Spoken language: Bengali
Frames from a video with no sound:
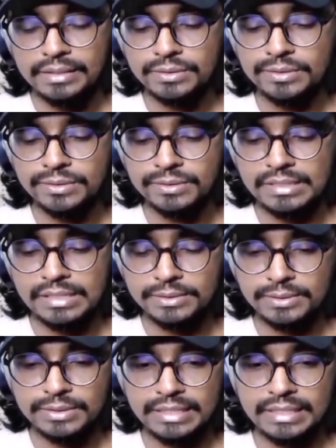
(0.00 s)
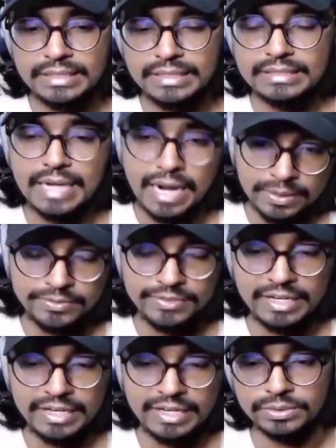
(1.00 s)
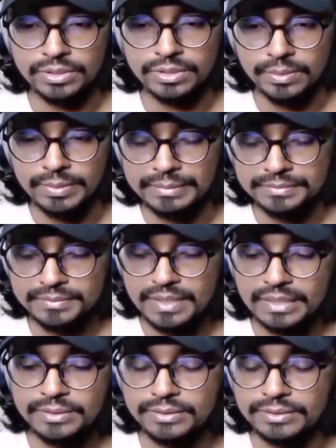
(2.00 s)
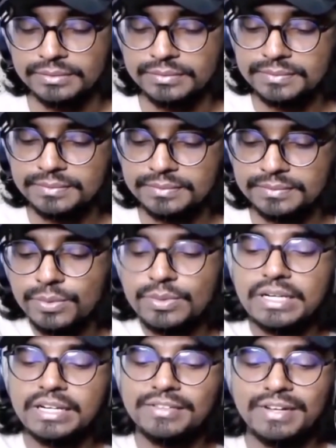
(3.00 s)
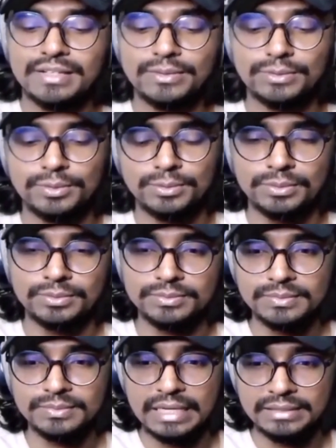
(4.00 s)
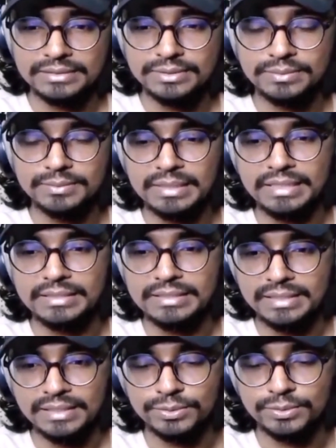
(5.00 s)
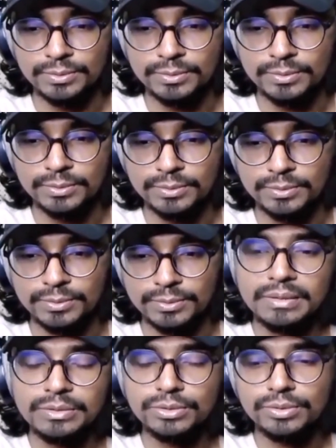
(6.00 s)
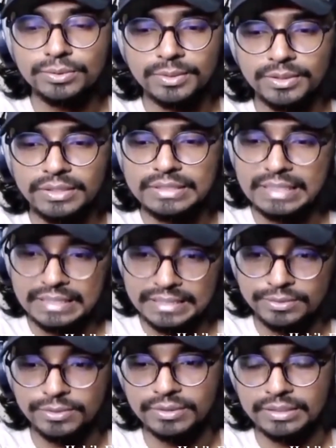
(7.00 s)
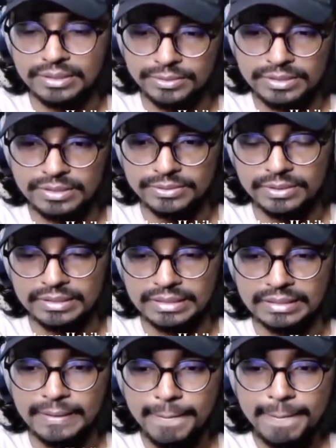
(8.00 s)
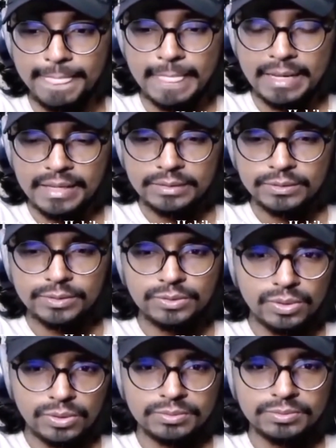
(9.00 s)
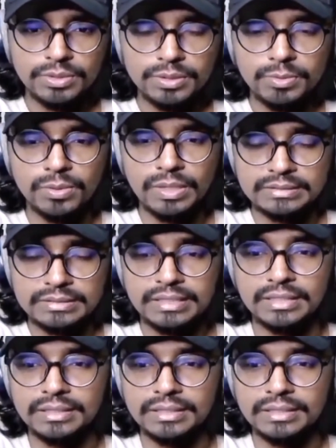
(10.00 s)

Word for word: তো ডিলিট করতে গিয়ে দেখি যে আরও ফাঁকা করতে হবে এখন কোনটাকে ফাঁকা করব মানে ডিলিট করব শুধু মনে হয় যে এটাও দরকার ওটাও দরকার তো তখন মনে পড়লো আচ্ছা